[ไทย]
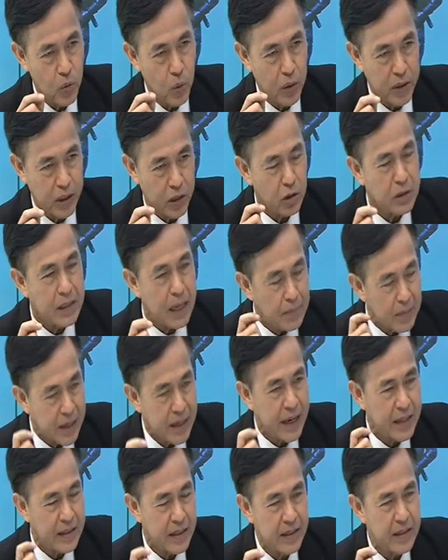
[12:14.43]
ควรจะต้องทำ
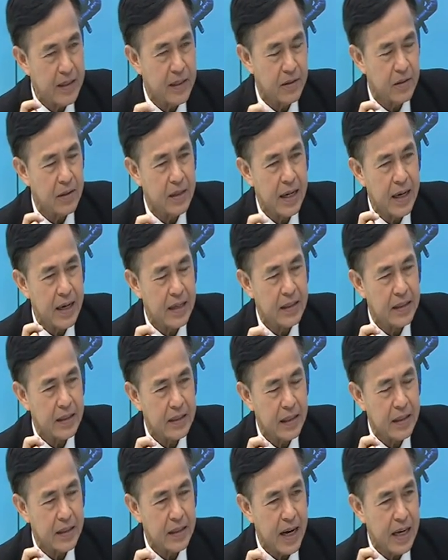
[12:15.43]
อะไรในเรื่องของการ
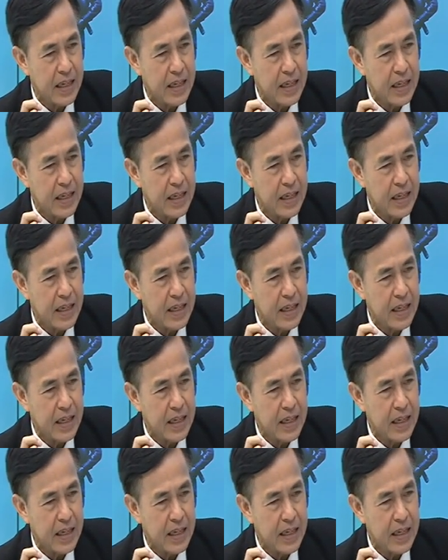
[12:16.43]
จัด